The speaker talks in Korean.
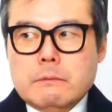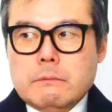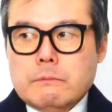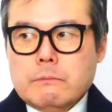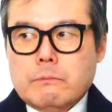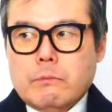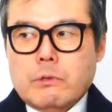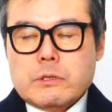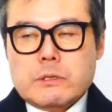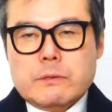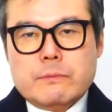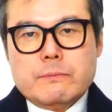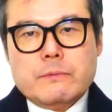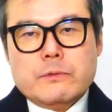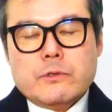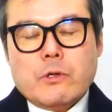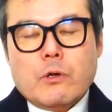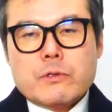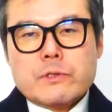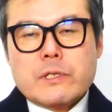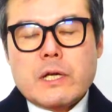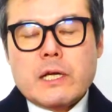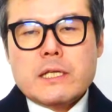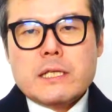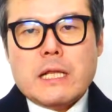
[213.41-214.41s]
뭐좀
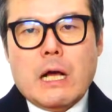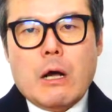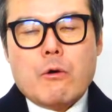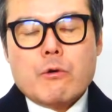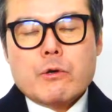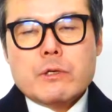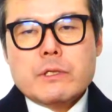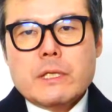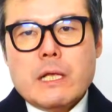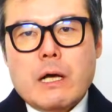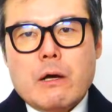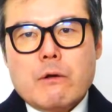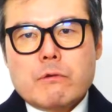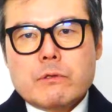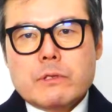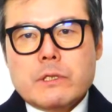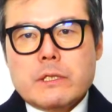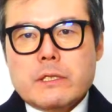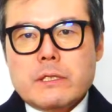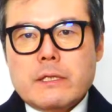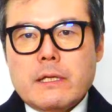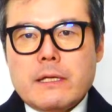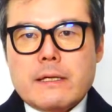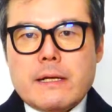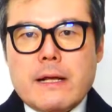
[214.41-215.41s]
영상이 나오긴 나오는데
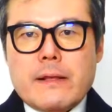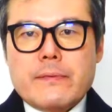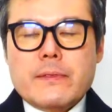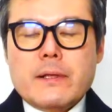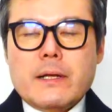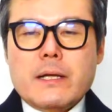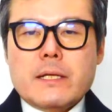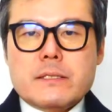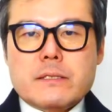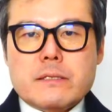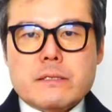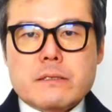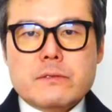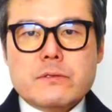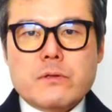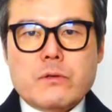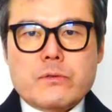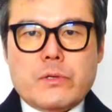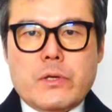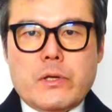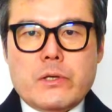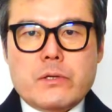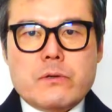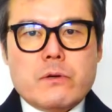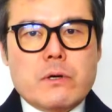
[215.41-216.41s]
이게 다 옛날에 찍은
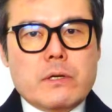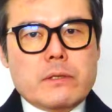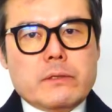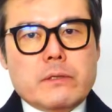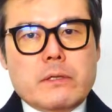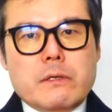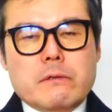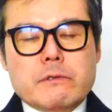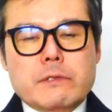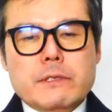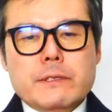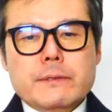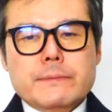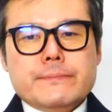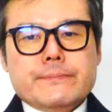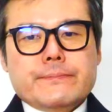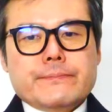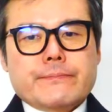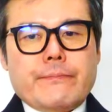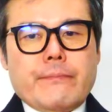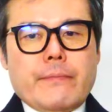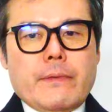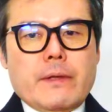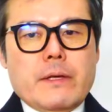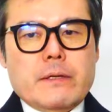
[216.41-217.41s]
영상인 것 같더라고요.
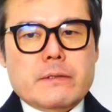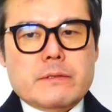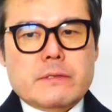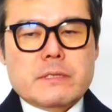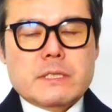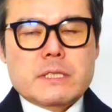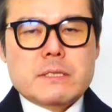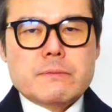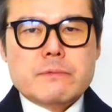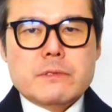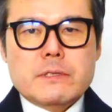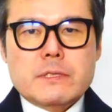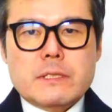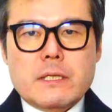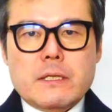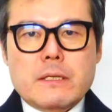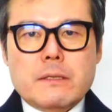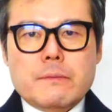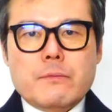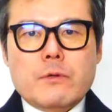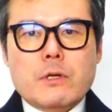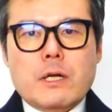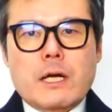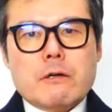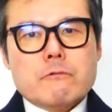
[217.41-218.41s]
예, 지금 이제
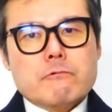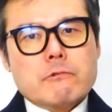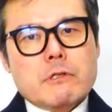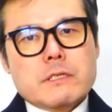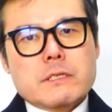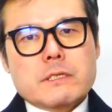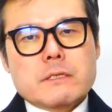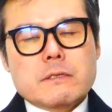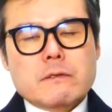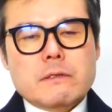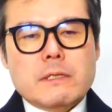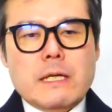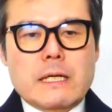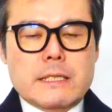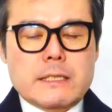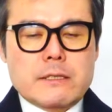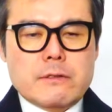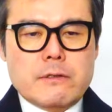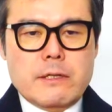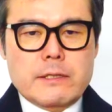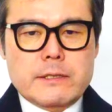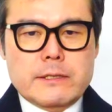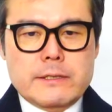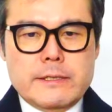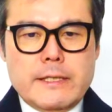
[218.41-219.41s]
뭘 하고 계시는 건 아닌
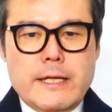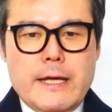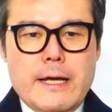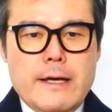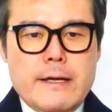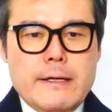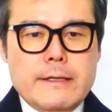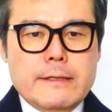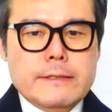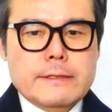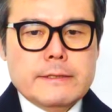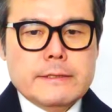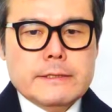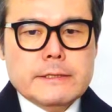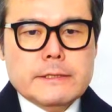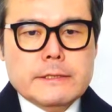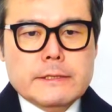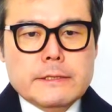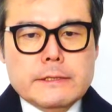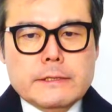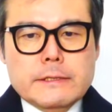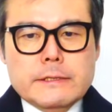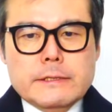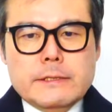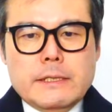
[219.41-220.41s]
것 같은데
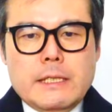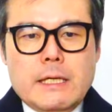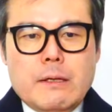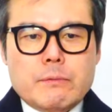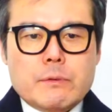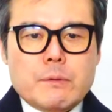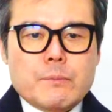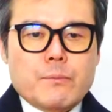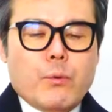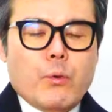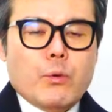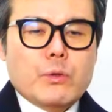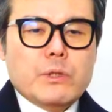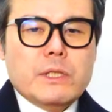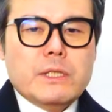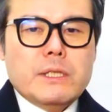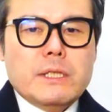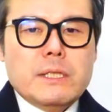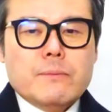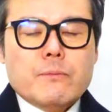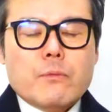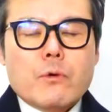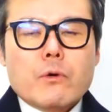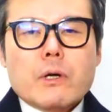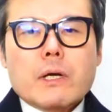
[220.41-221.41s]
아무튼
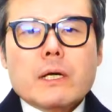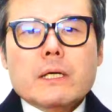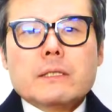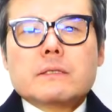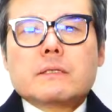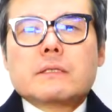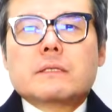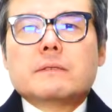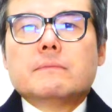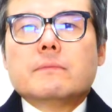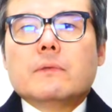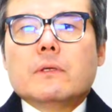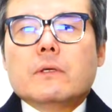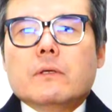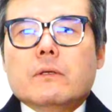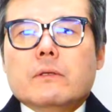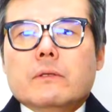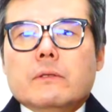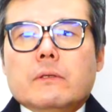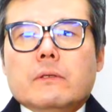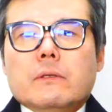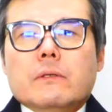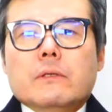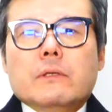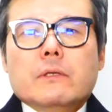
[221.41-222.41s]
본인이 뭔가 지금
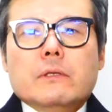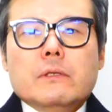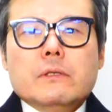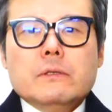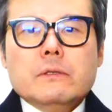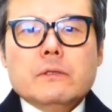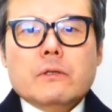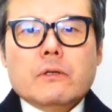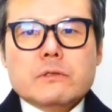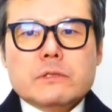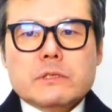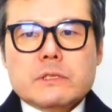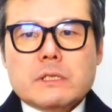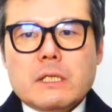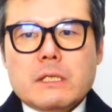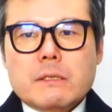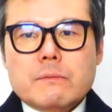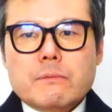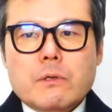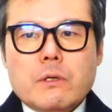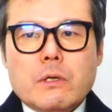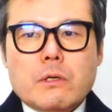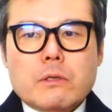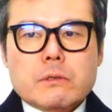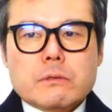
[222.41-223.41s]
뭐 어? 디다가
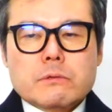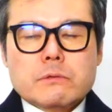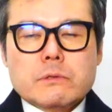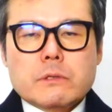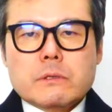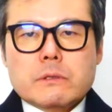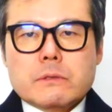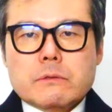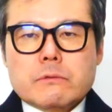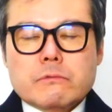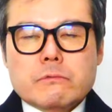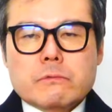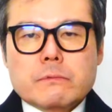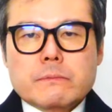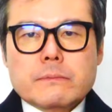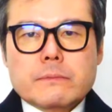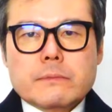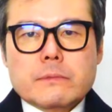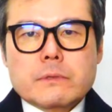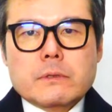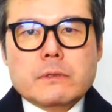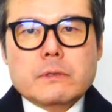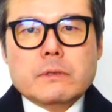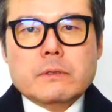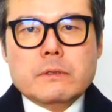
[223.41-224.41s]
뭐
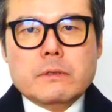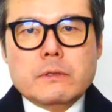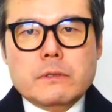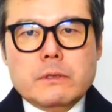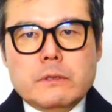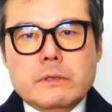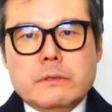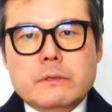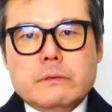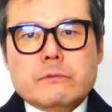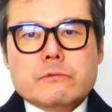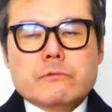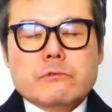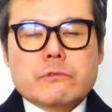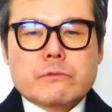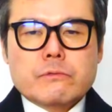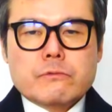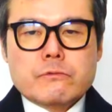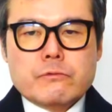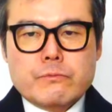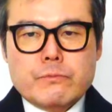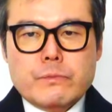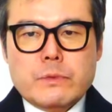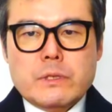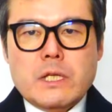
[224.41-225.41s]
어?
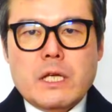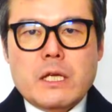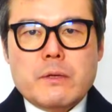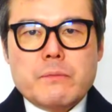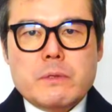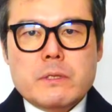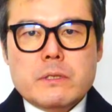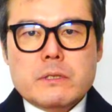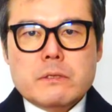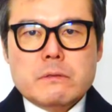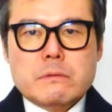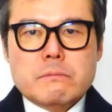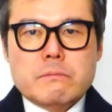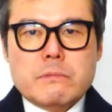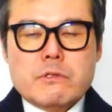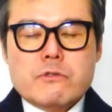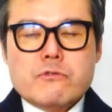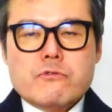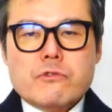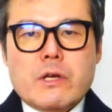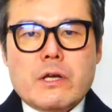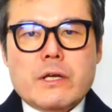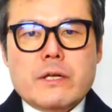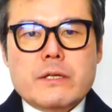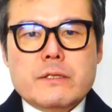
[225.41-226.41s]
국민의힘이든
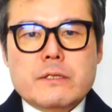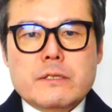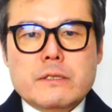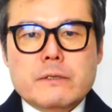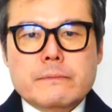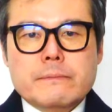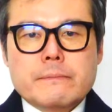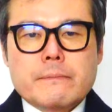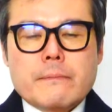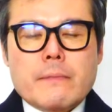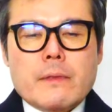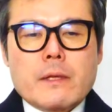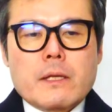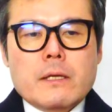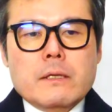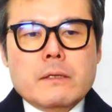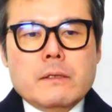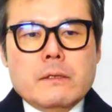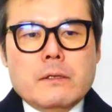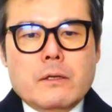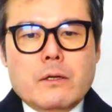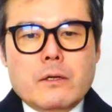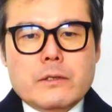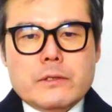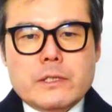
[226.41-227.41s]
민주당이든
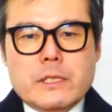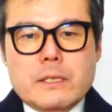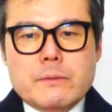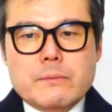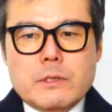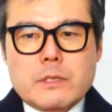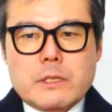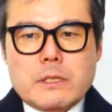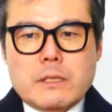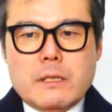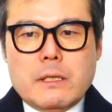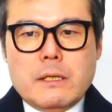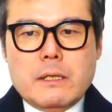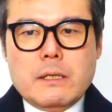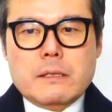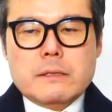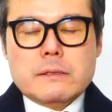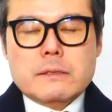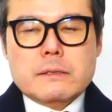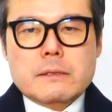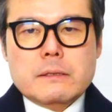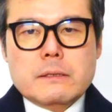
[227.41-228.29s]
어디에 뭐 이렇게